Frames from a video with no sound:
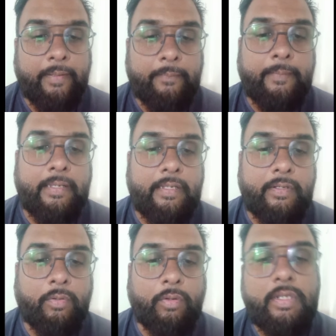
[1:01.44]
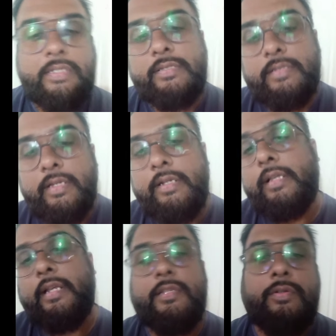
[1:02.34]
कभी भी नॉलेज से
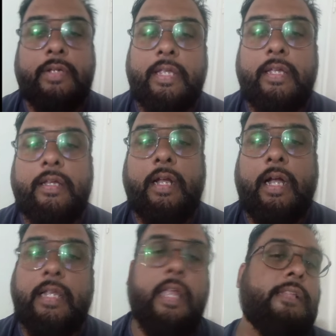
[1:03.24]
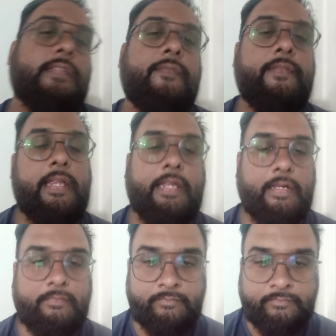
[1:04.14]
इंक्रीज होके आगे की तरफ नहीं
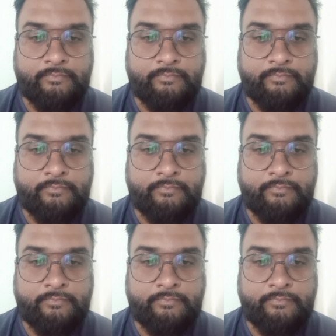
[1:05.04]
गया